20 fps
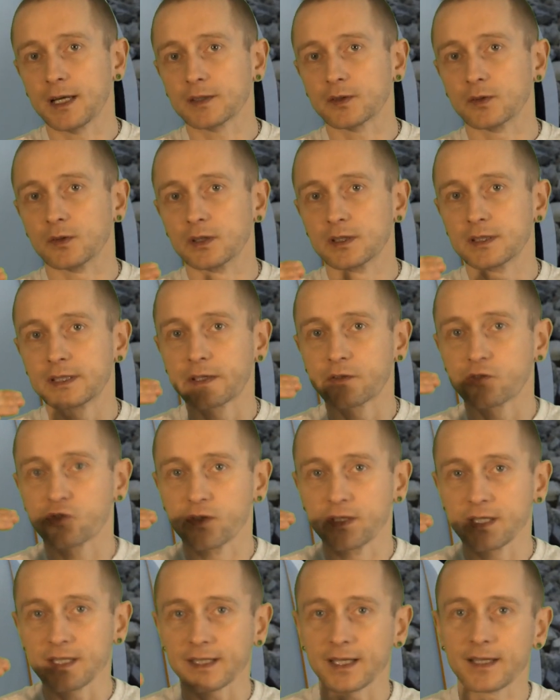hat und die
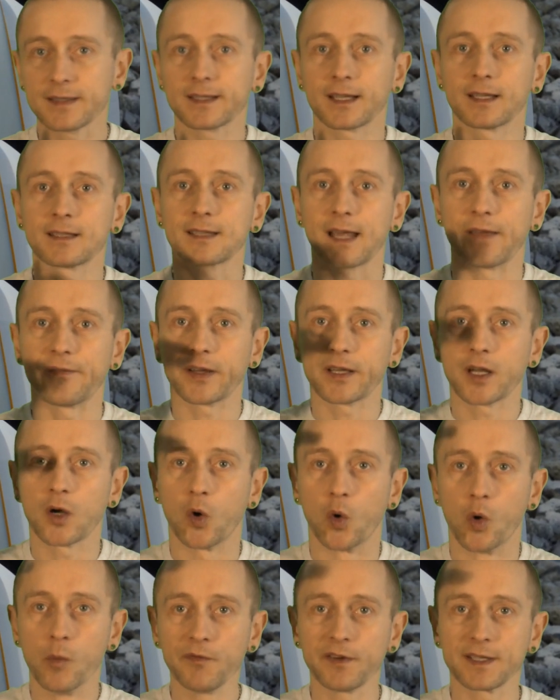Geschwindigkeitsgrenze einfach
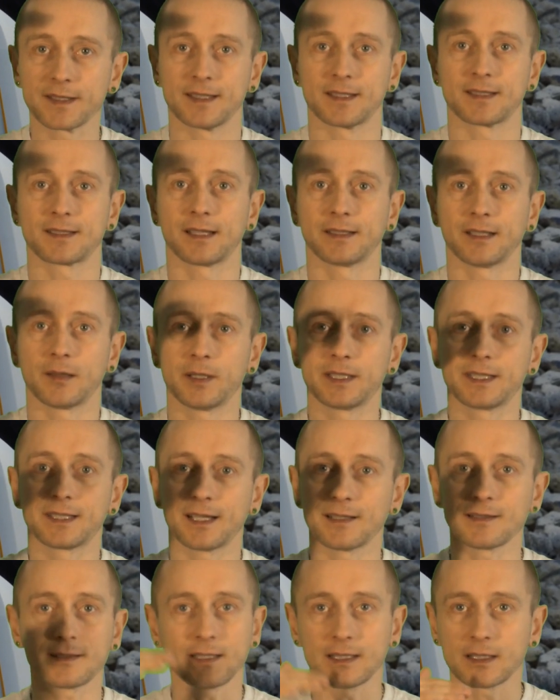nach oben versetzt hat. Aber die
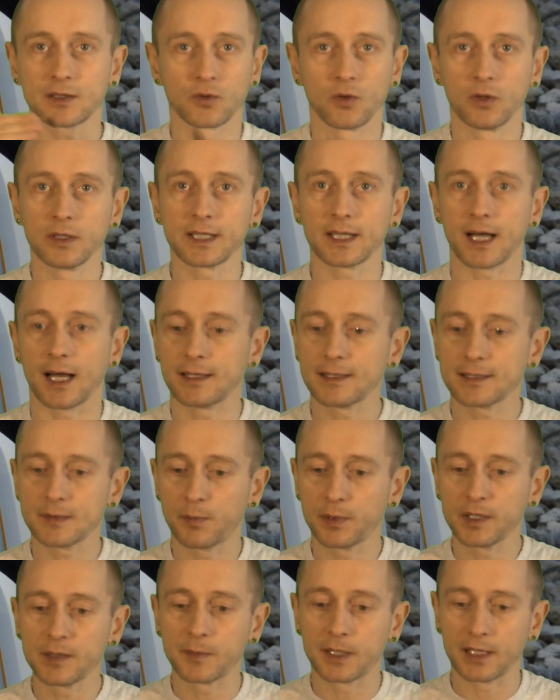ganze Elektronik, alles
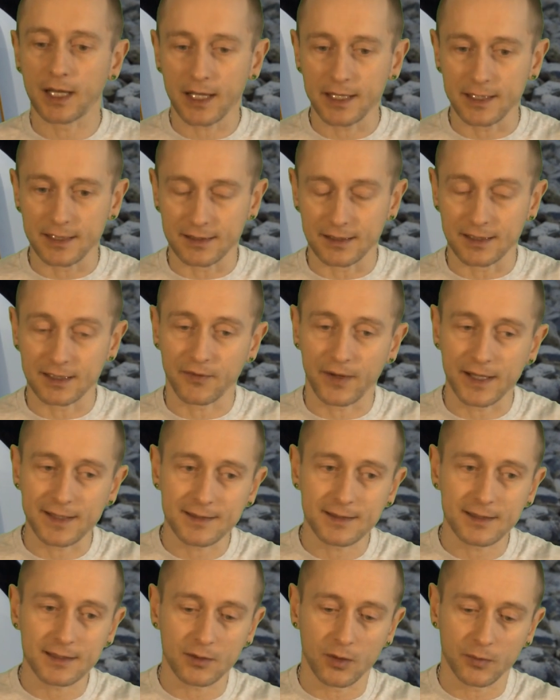blieb gleich. Ich
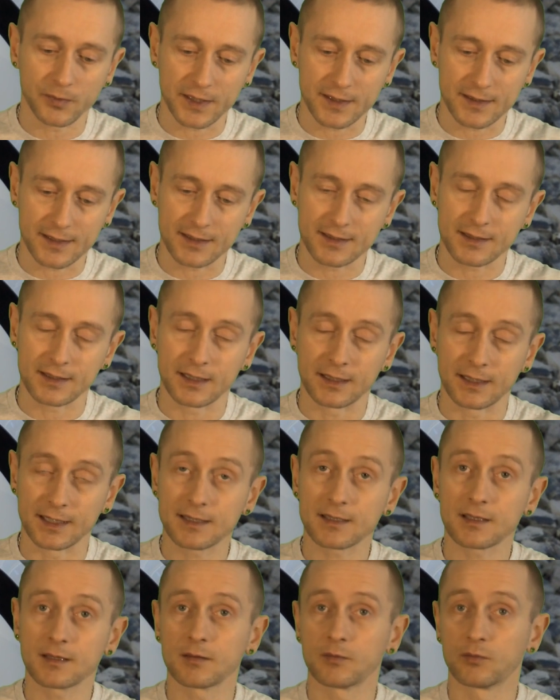weiß nicht, ob das jetzt in den
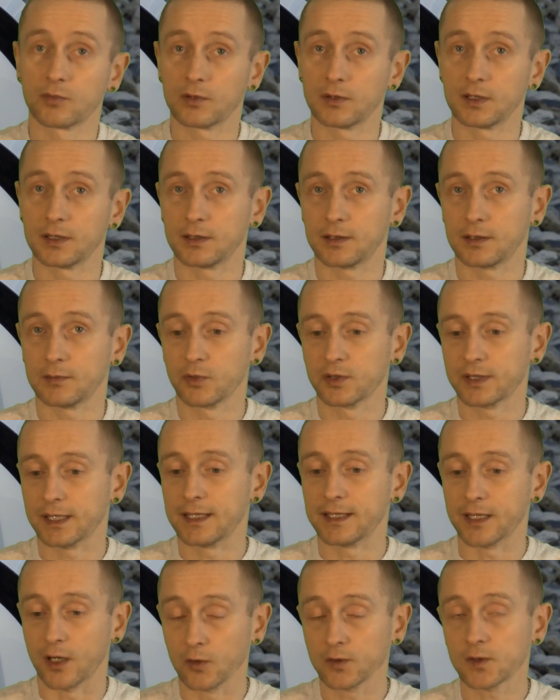nächsten Mo äh,
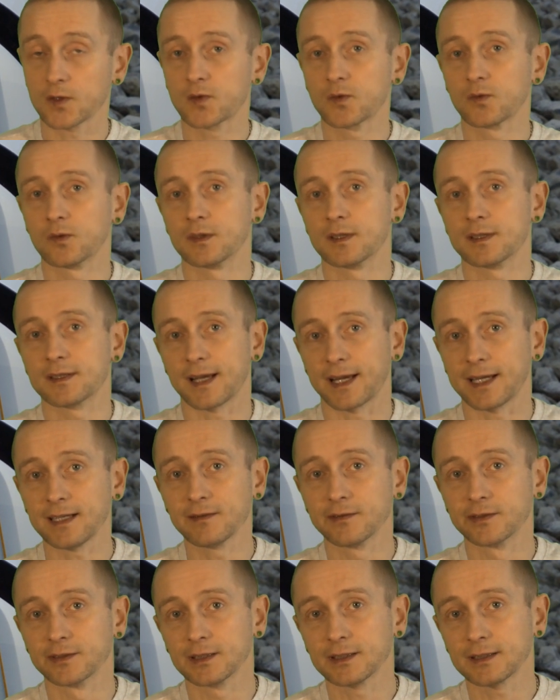Modellen auch noch so
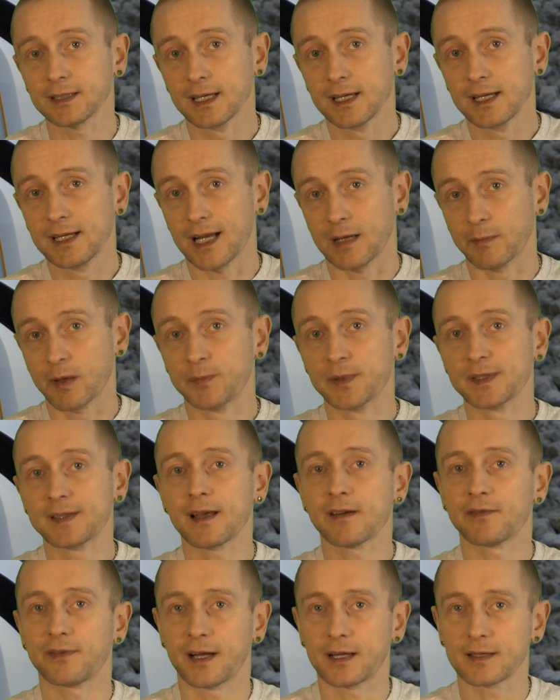sein wird, aber
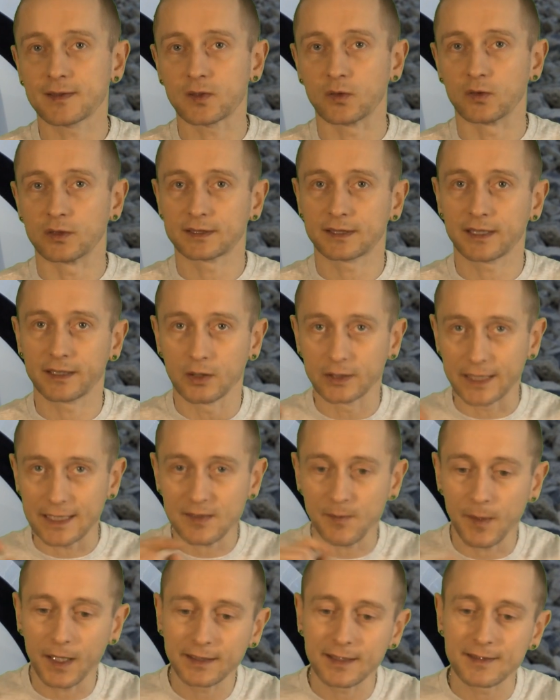bisher war es so. Und genau
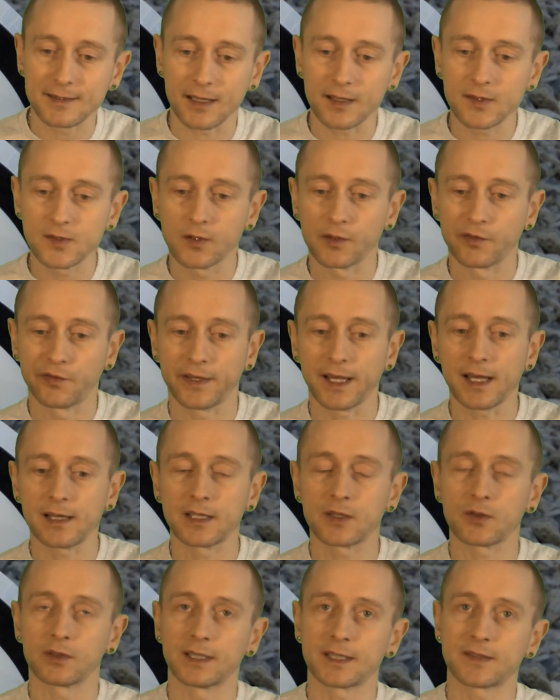das macht die Sache so
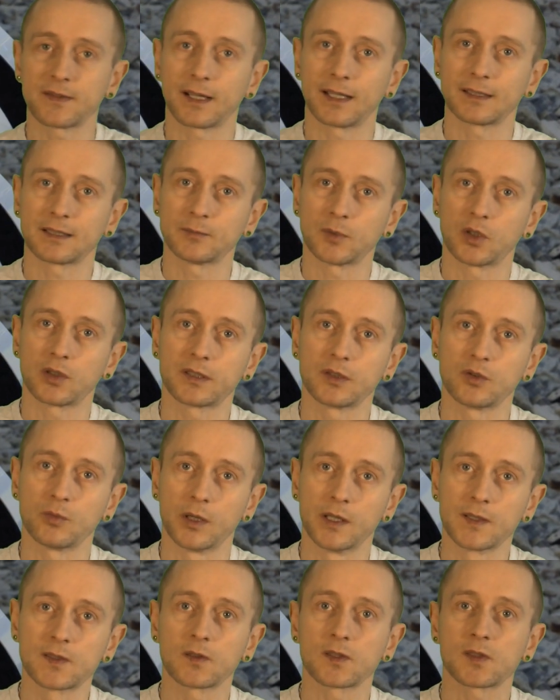gefährlich und deswegen hatte man auch die
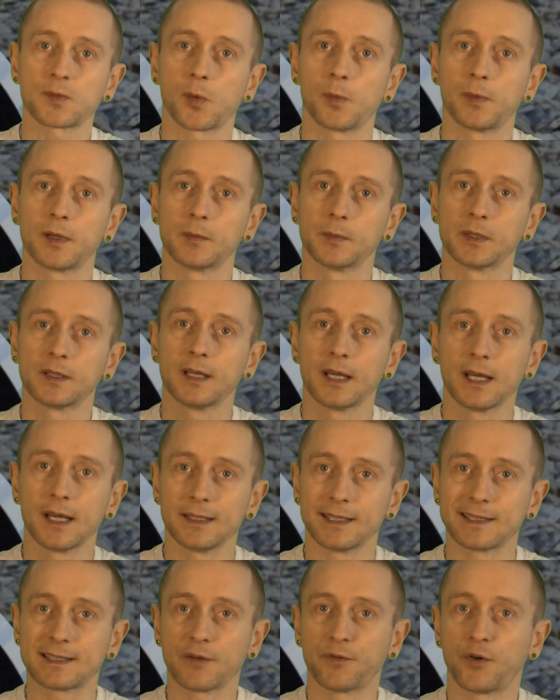Überhitzungsprobleme,
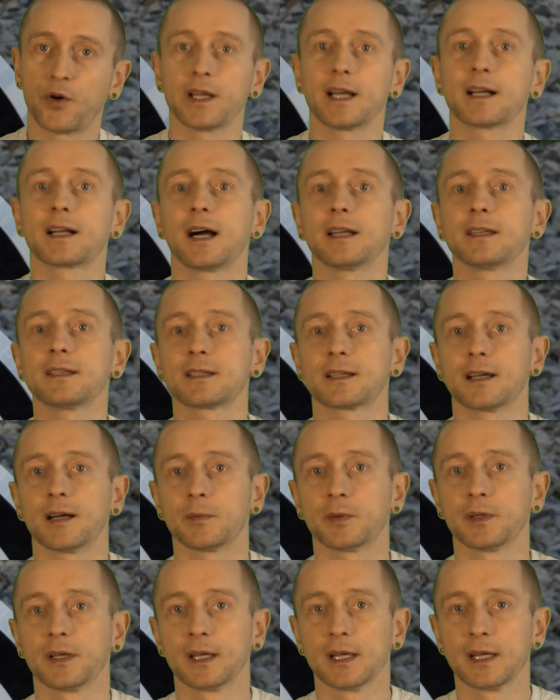die es ja vorher gar nicht gab